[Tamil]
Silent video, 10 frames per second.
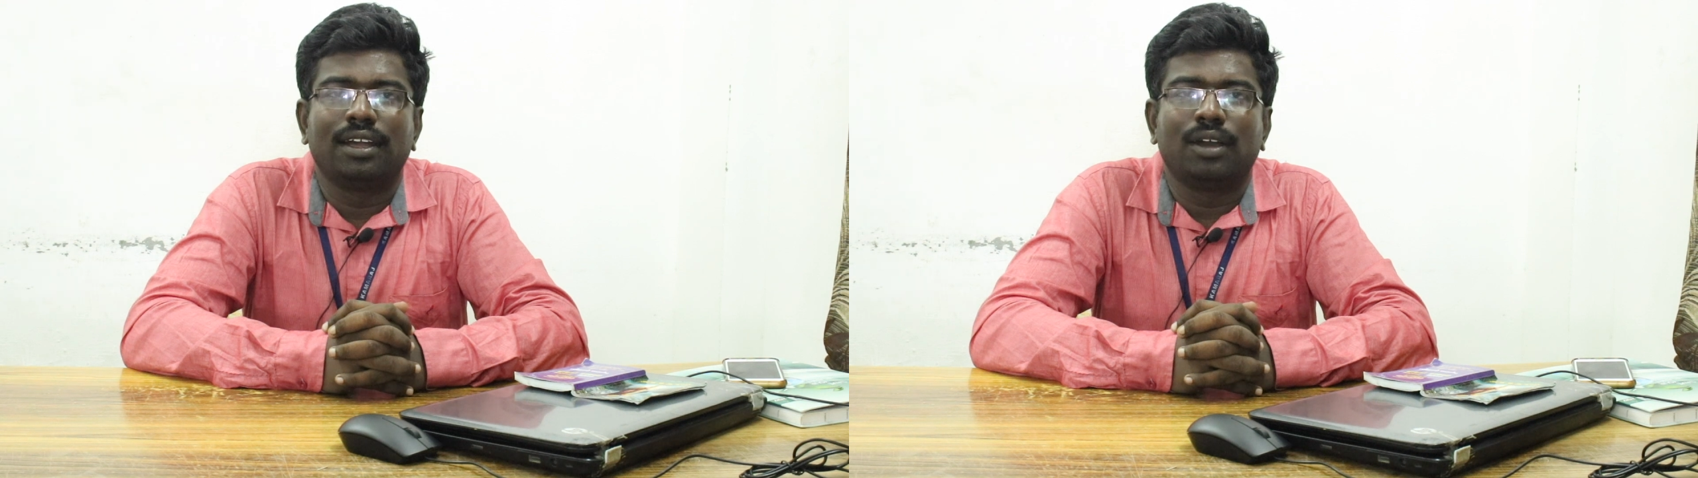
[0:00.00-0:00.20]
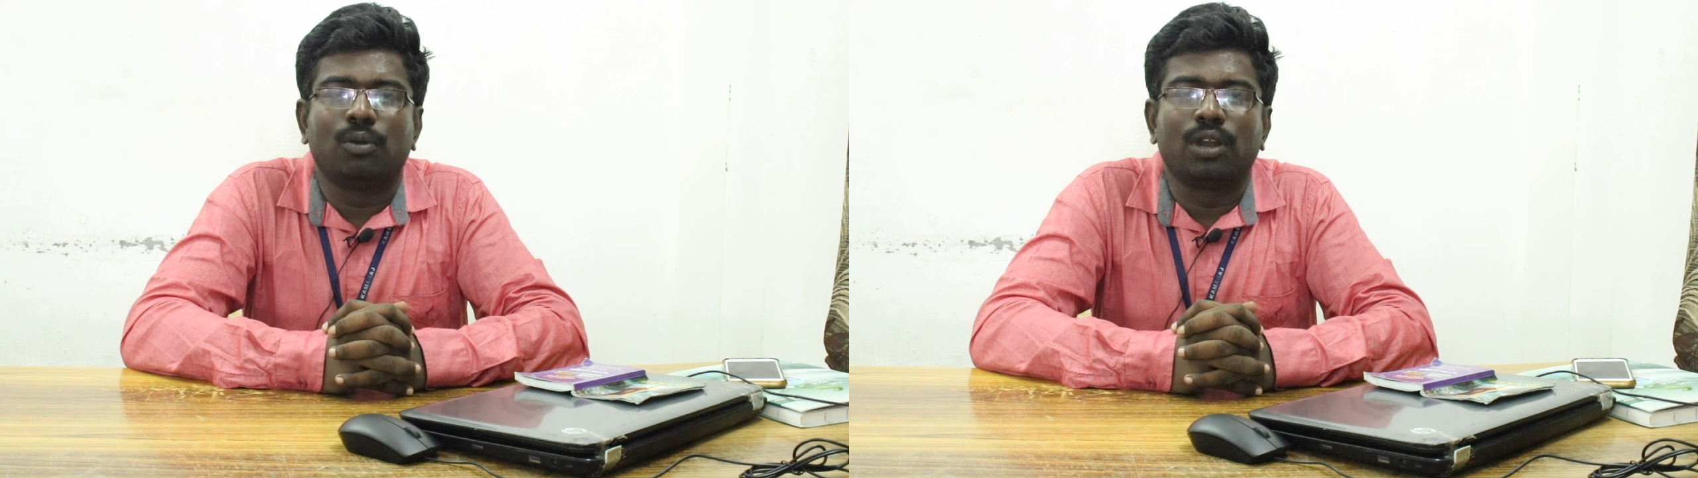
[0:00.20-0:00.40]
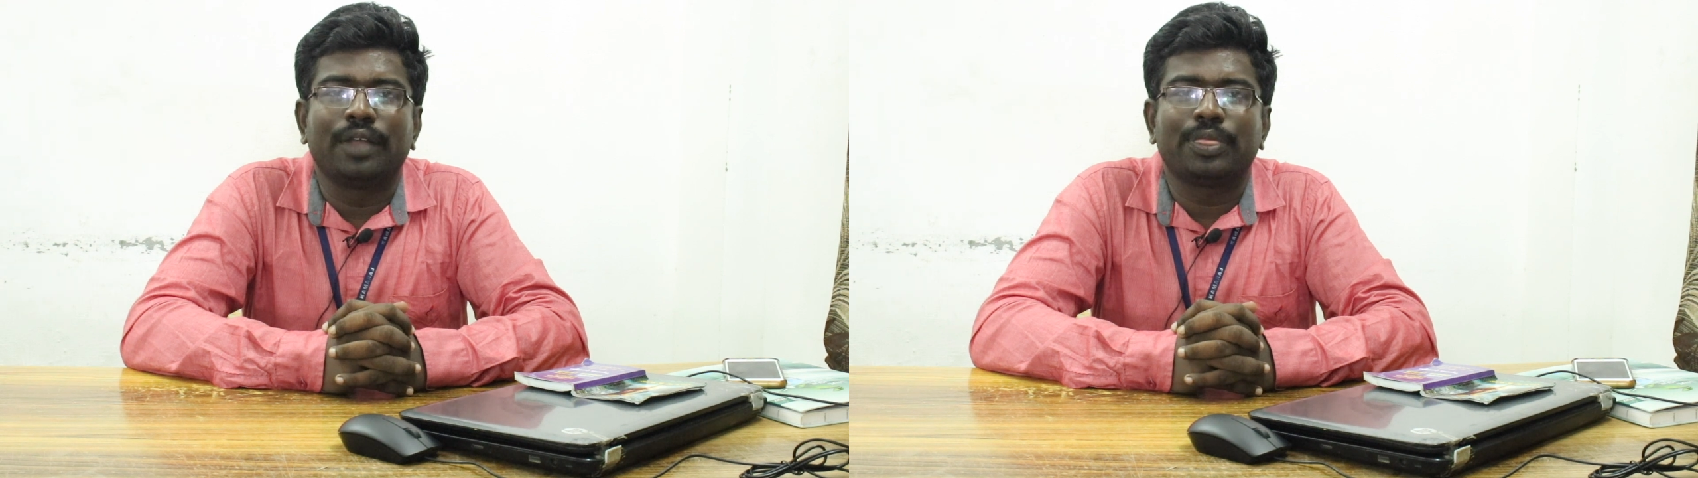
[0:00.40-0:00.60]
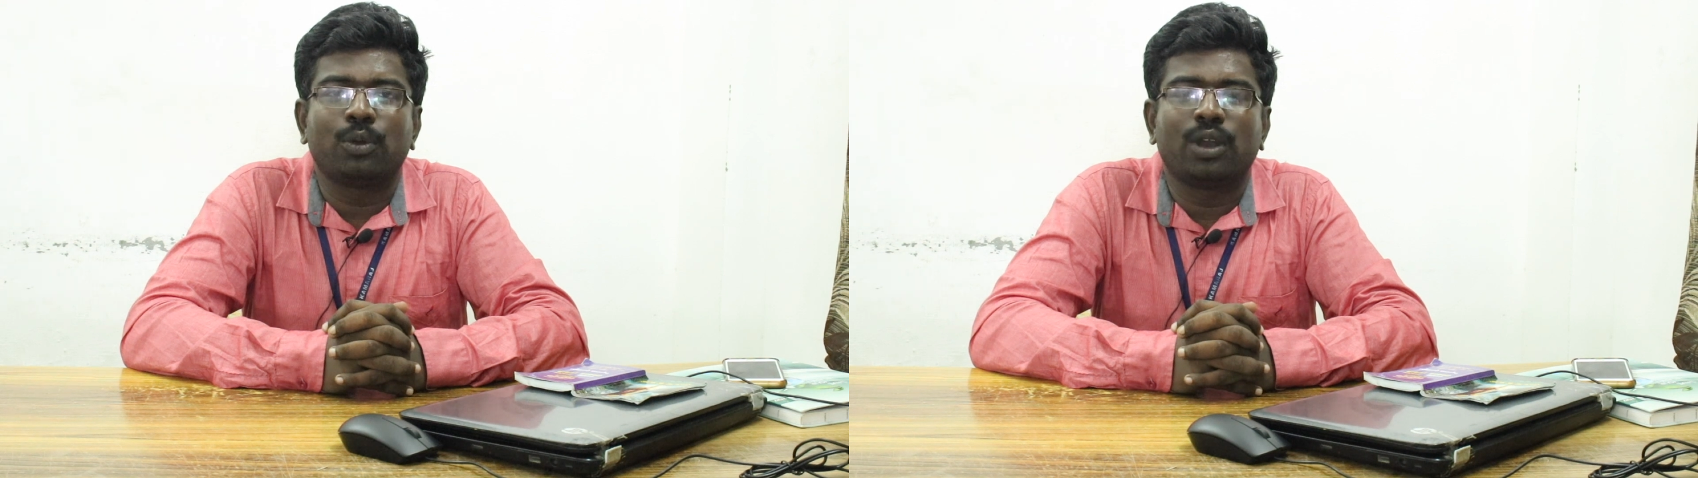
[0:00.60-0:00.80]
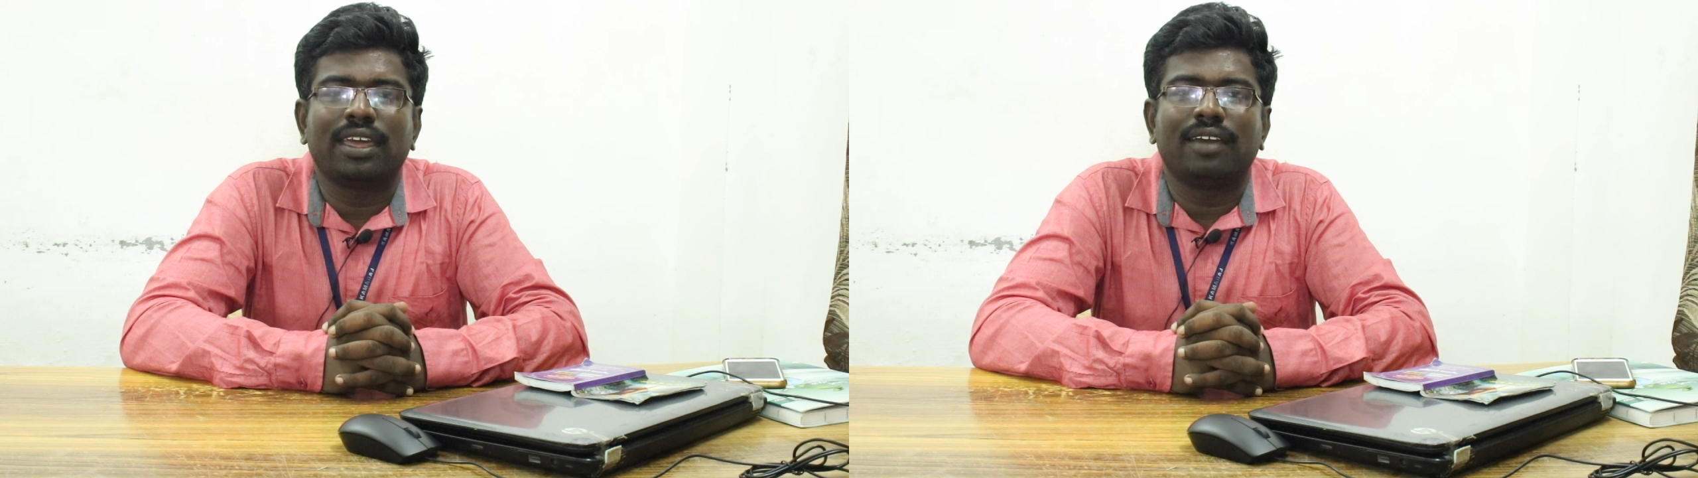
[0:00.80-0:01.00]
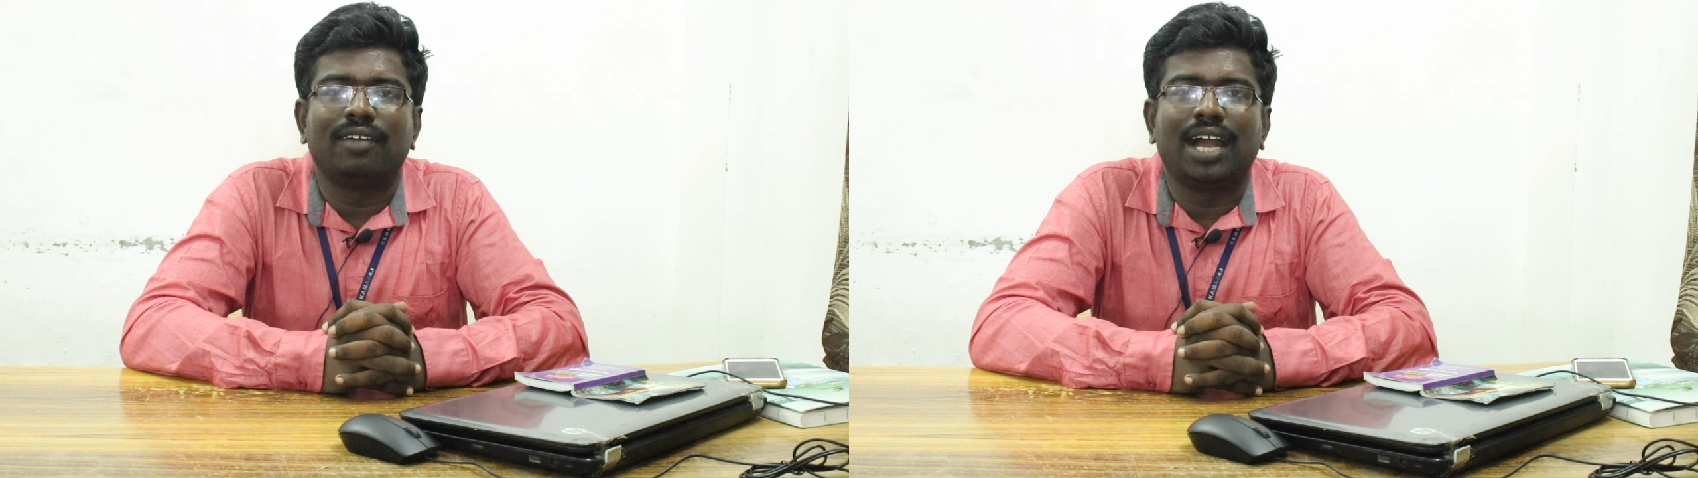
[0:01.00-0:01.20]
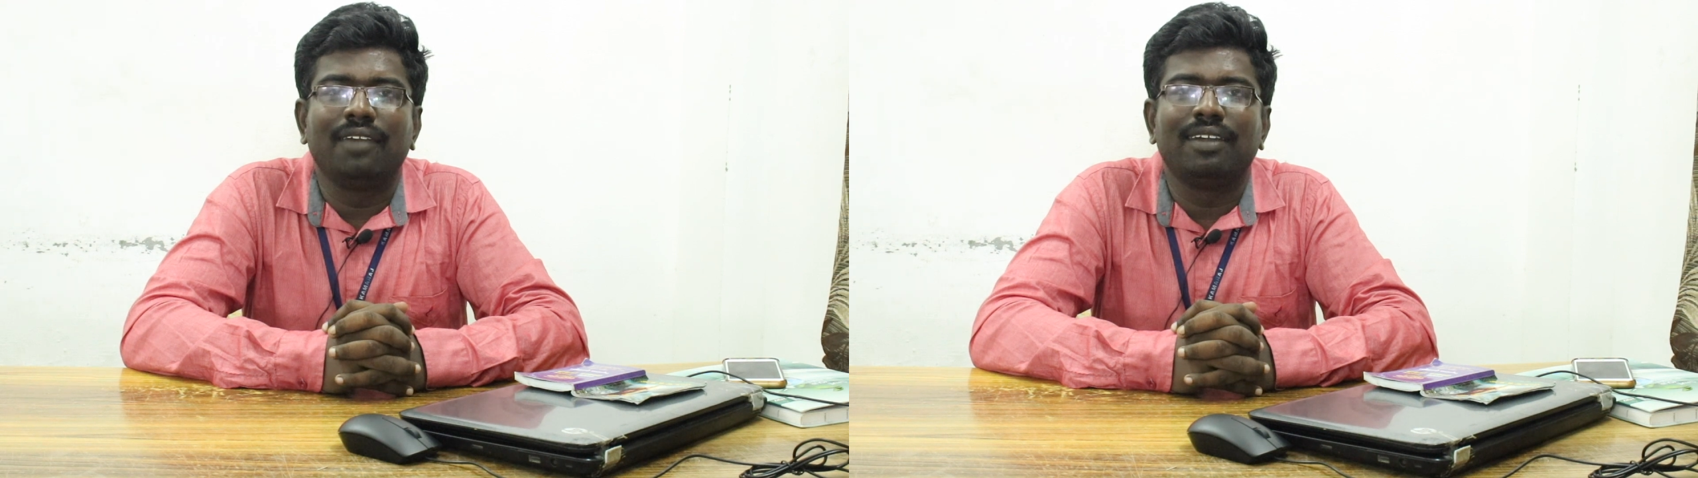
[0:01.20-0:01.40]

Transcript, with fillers: உலகத்தினுடைய வாழ்வியல்